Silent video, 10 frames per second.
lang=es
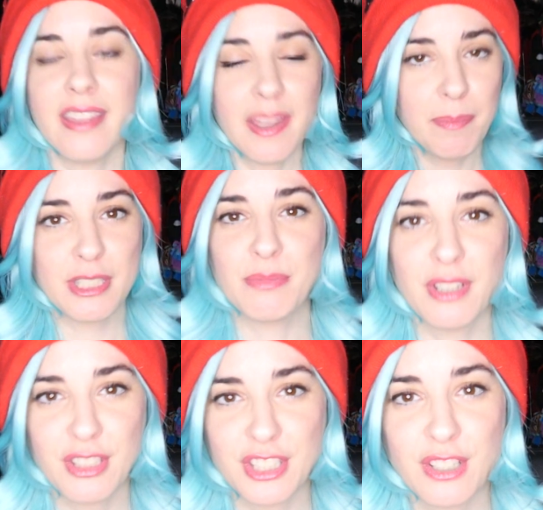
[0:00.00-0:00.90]
Y pues
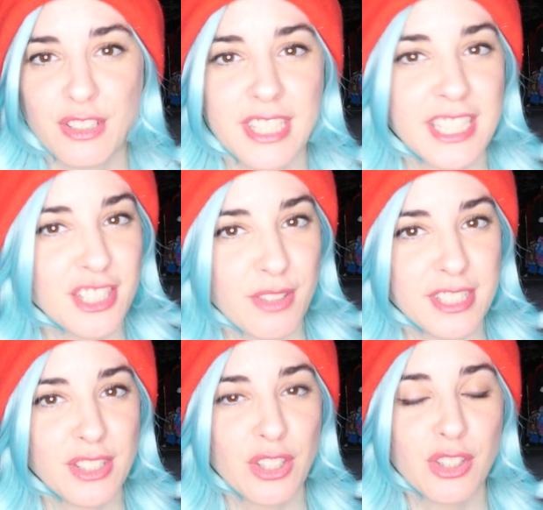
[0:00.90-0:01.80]
bueno chicos, esto ha
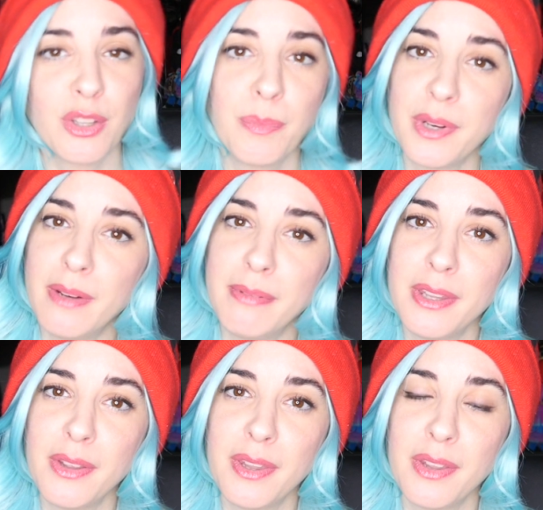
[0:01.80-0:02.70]
sido todo por el
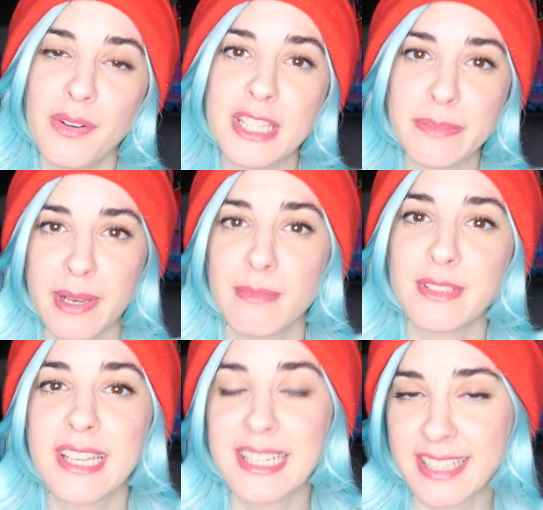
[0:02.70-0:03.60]
video de hoy,
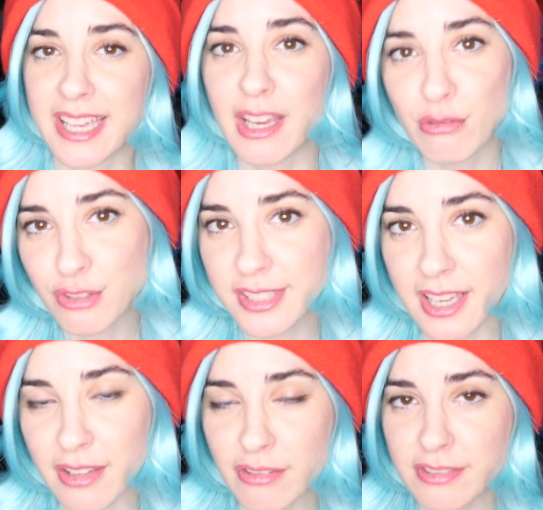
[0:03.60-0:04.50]
esperamos que les haya
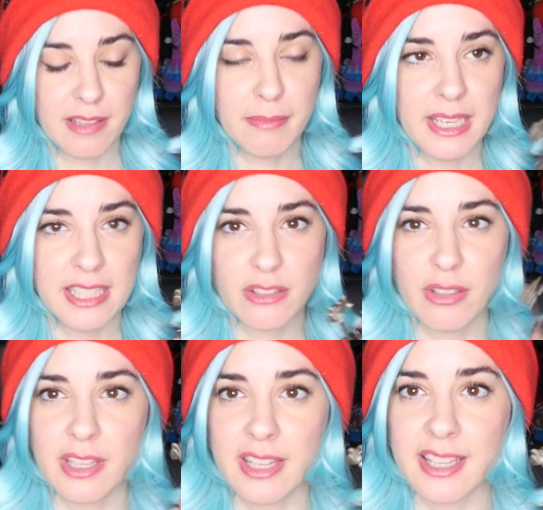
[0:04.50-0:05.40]
gustado también la
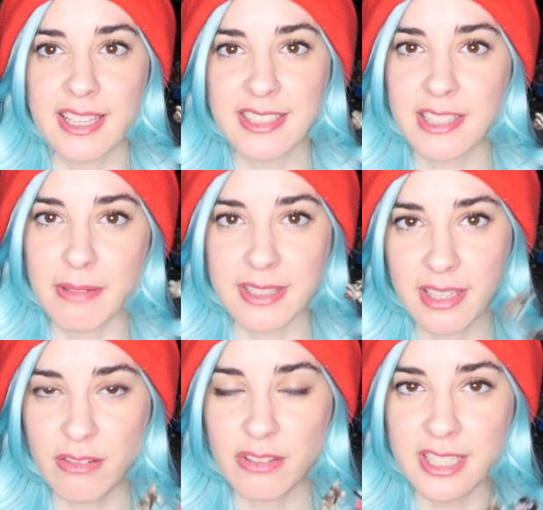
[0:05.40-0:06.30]
historia de en qué se
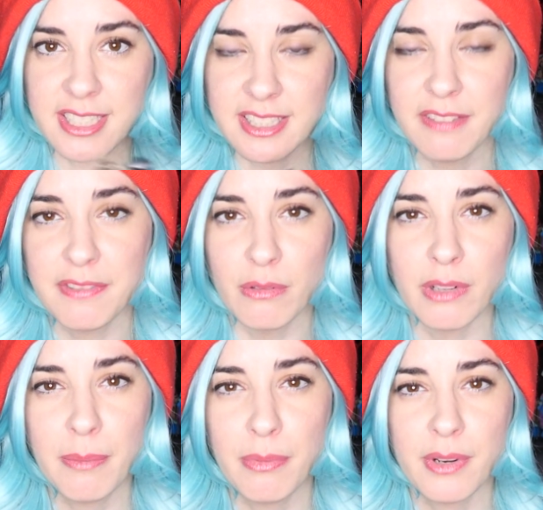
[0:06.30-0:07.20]
basaron en esta
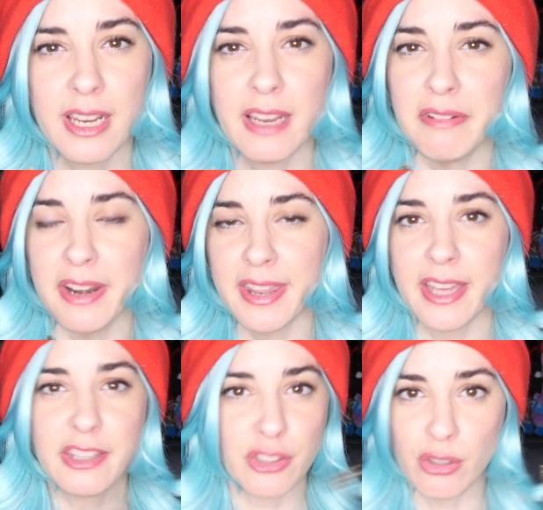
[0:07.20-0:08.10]
figura porque la verdad
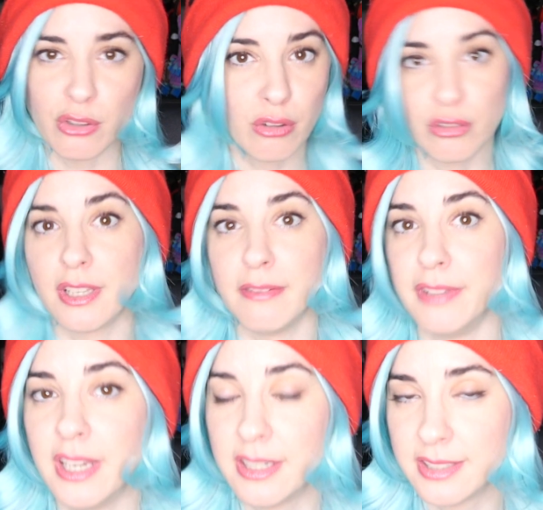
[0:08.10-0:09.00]
yo no lo
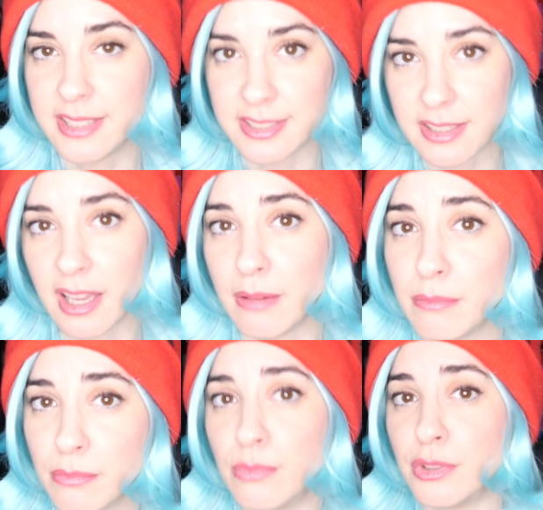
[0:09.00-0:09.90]
sabía y está
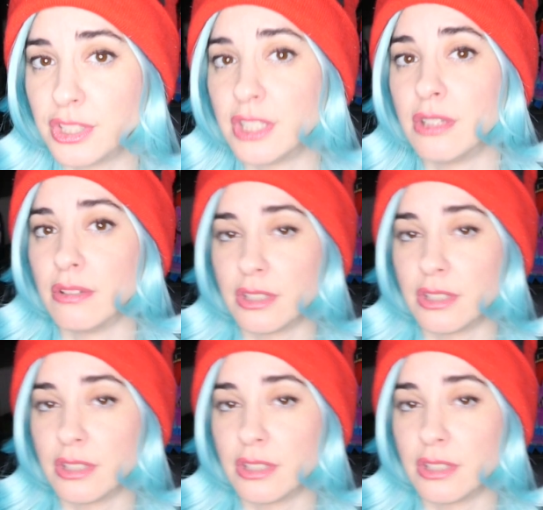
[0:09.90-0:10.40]
muy chido